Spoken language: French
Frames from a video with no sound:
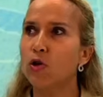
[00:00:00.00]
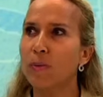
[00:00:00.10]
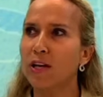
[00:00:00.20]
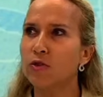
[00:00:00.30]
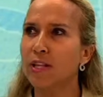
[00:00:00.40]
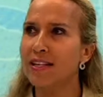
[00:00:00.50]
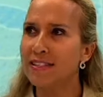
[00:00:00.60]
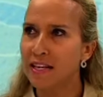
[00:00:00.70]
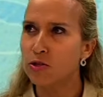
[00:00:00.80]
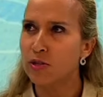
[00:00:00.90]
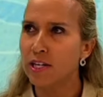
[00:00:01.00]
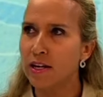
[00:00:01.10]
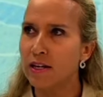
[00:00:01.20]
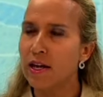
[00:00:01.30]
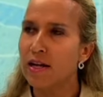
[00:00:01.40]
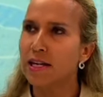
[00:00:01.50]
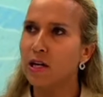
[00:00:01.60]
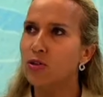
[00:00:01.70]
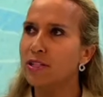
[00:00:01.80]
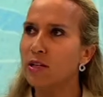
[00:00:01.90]
de personnels saisonniers qui,
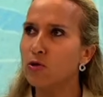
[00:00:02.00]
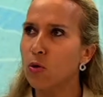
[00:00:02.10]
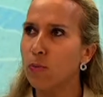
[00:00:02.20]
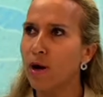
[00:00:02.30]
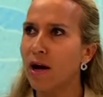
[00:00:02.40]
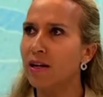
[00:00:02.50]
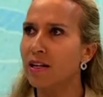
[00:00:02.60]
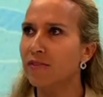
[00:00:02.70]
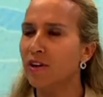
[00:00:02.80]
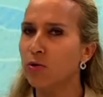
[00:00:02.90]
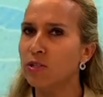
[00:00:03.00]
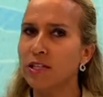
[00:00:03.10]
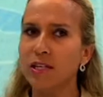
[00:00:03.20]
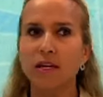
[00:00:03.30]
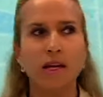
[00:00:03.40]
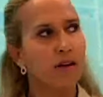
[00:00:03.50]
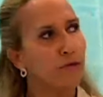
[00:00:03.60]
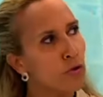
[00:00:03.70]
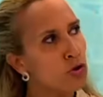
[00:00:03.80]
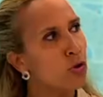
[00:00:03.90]
lorsqu'ils ne sont pas l'hiver au ski,
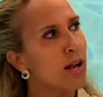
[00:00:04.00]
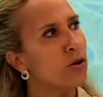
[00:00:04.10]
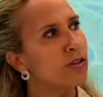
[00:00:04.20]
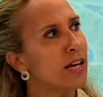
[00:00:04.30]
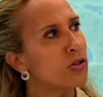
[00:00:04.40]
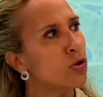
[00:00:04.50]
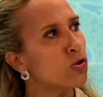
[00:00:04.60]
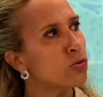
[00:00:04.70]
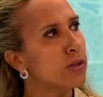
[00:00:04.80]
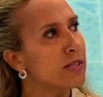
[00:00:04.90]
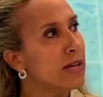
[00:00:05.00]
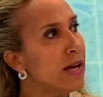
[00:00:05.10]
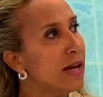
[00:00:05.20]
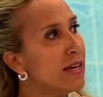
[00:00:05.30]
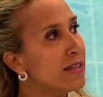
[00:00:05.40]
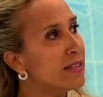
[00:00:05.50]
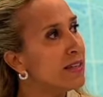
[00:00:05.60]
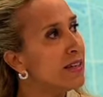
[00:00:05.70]
vont sur la côte d'Azur ensuite. Ce que je veux